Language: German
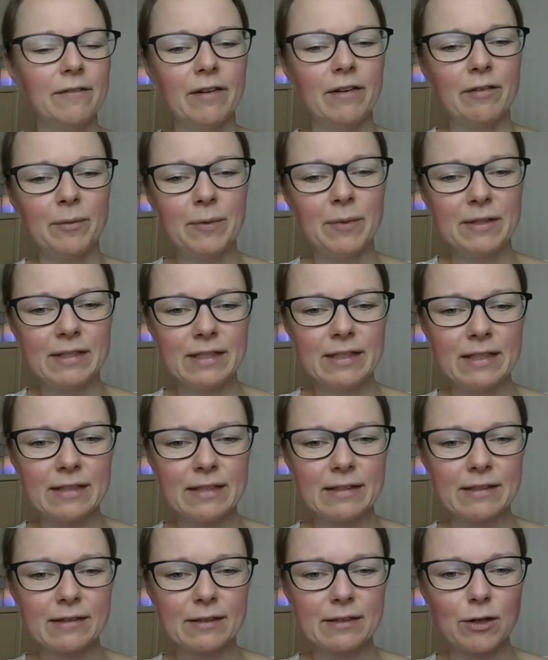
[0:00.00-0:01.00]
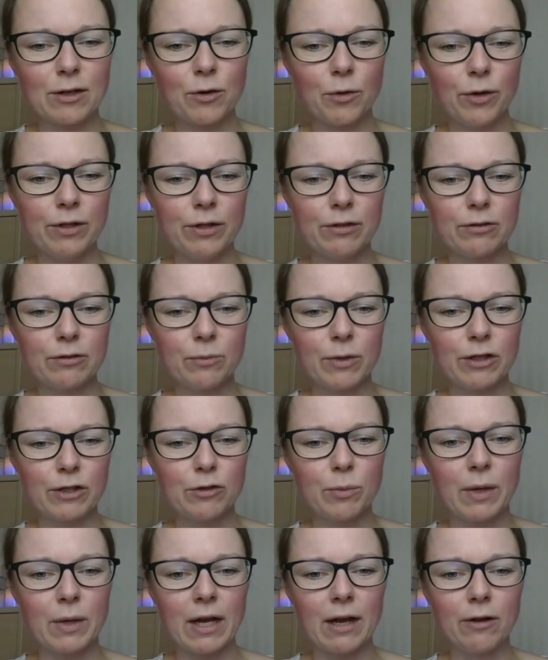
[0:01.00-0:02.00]
weil wenn man sich jetzt das Knäuel zum
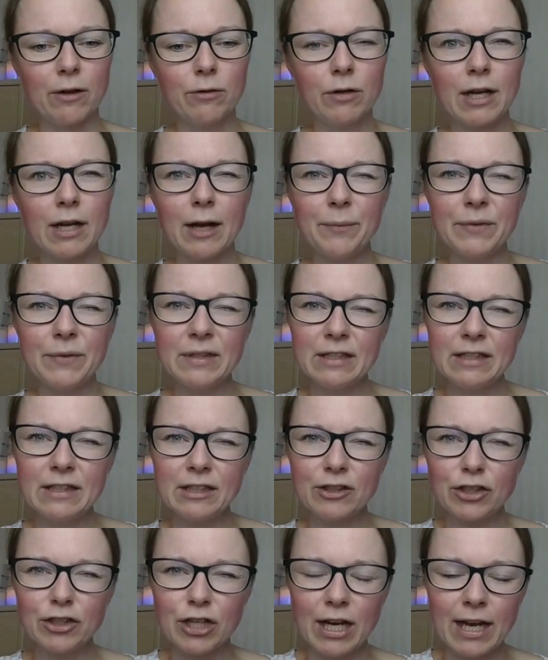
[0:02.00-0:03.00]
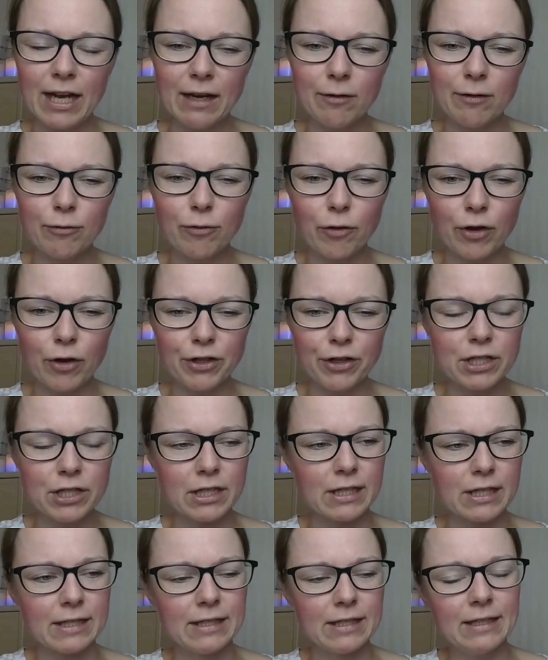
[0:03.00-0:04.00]
Beispiel anguckt, kann man sich das schlecht
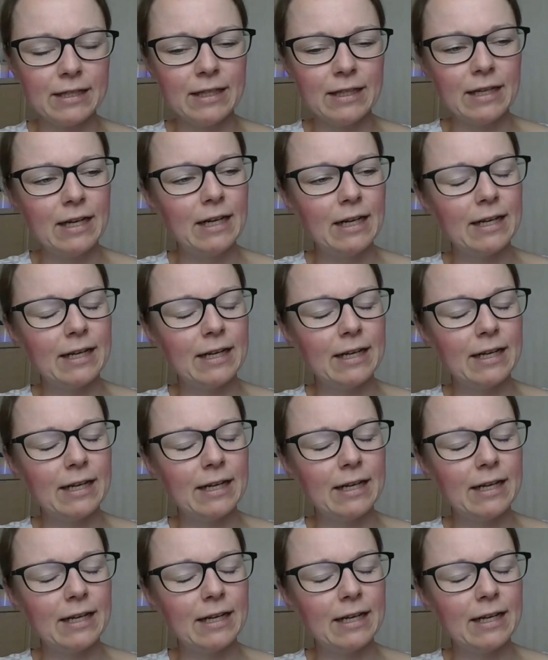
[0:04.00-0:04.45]
vorstellen,